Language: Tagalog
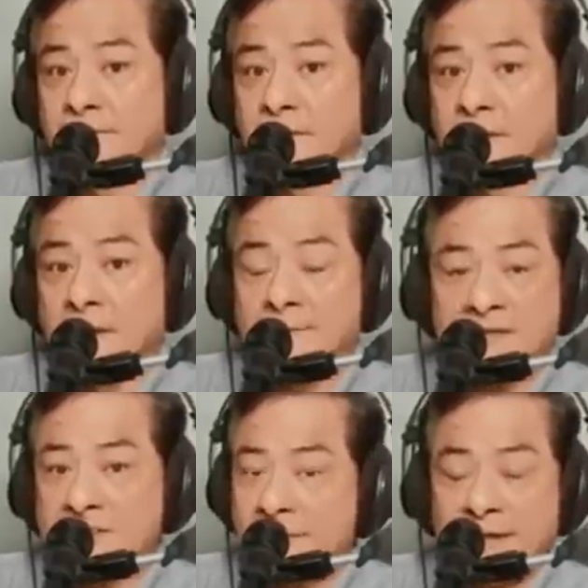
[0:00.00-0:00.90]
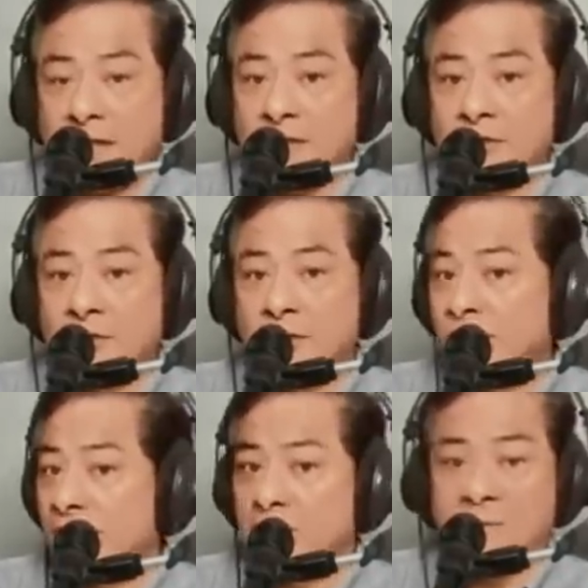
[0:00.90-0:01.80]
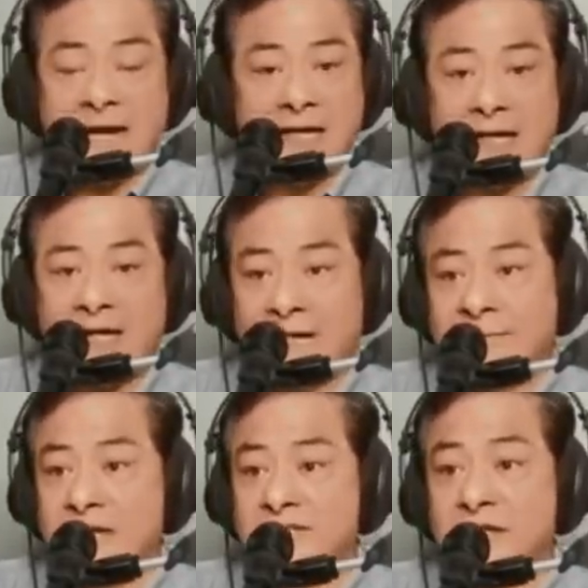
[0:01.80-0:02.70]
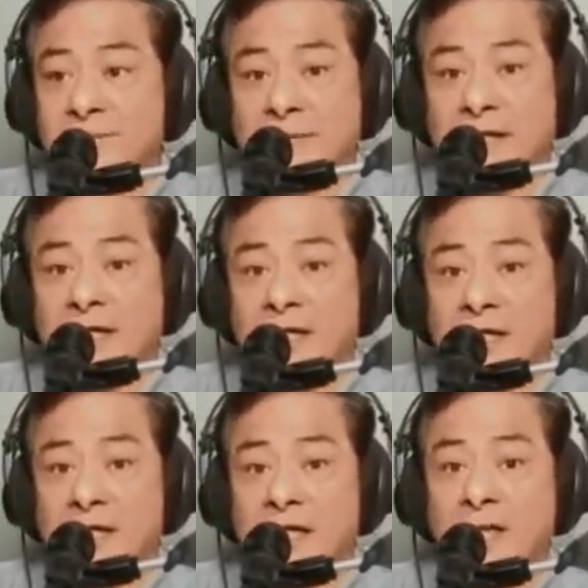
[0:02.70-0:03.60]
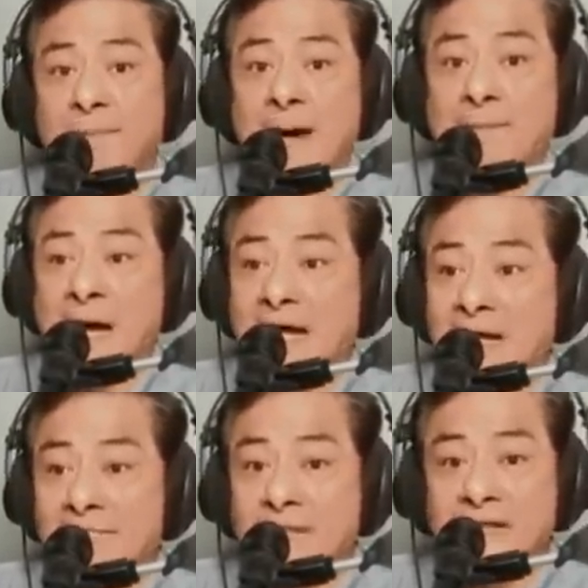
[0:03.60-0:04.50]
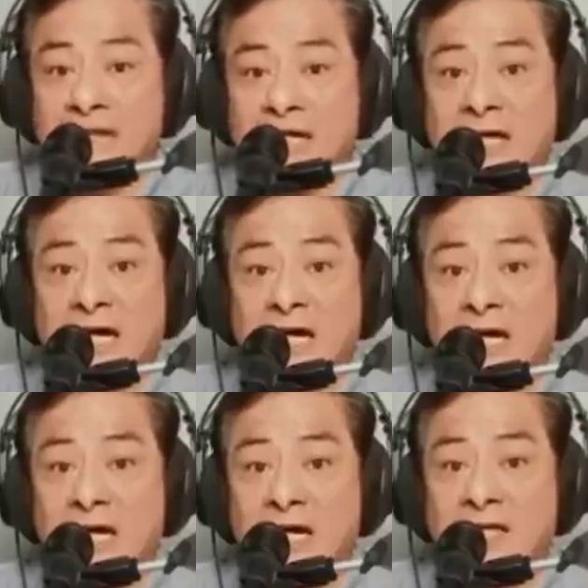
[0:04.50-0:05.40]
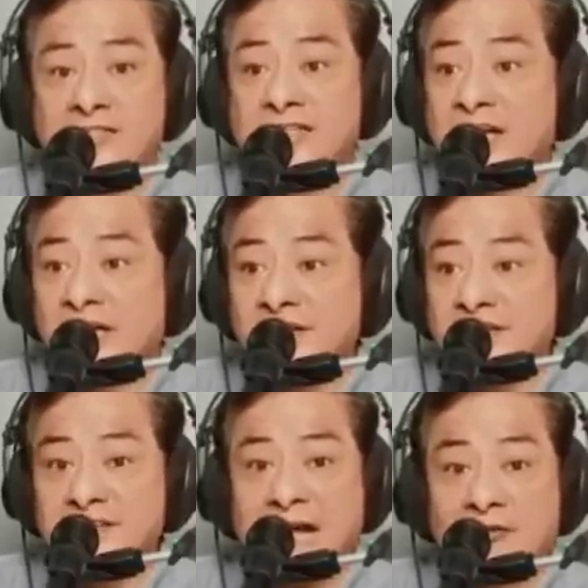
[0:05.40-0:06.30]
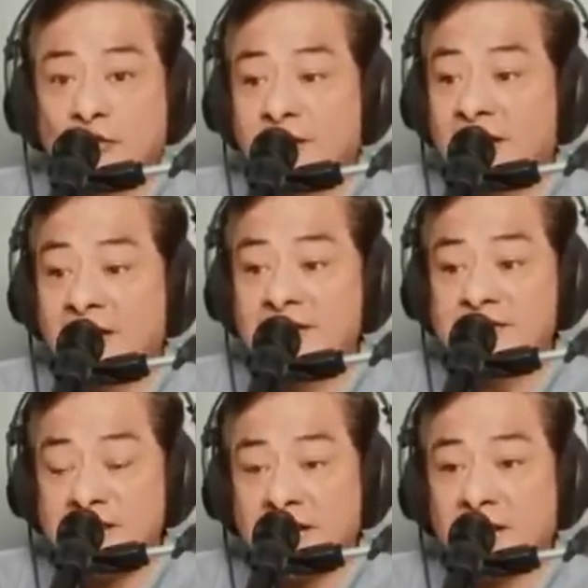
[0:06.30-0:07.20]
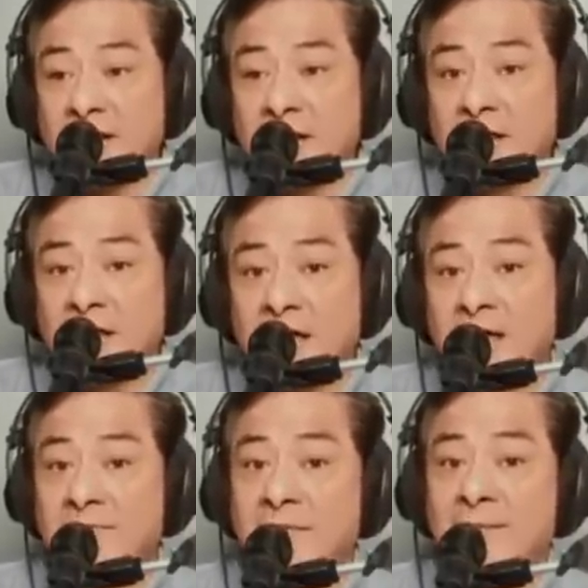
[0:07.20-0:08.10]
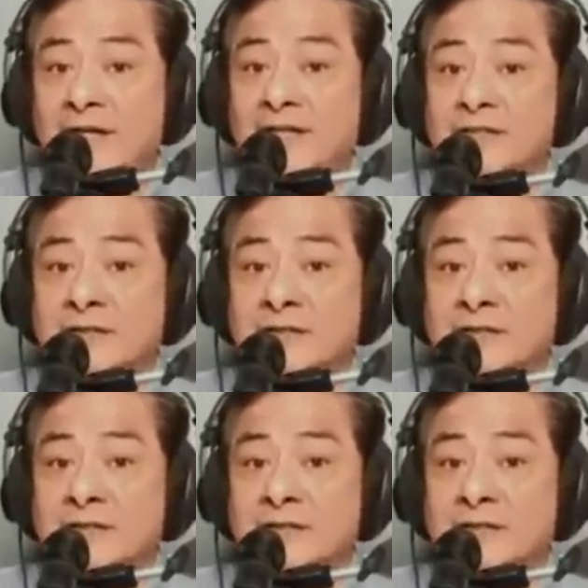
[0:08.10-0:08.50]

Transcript: Ibig sabihin yun, hindi mo malalaman. Siyempre, ipapaalam ba niya na siya'y kandidato rin ng incheck? Alam naman ninyo.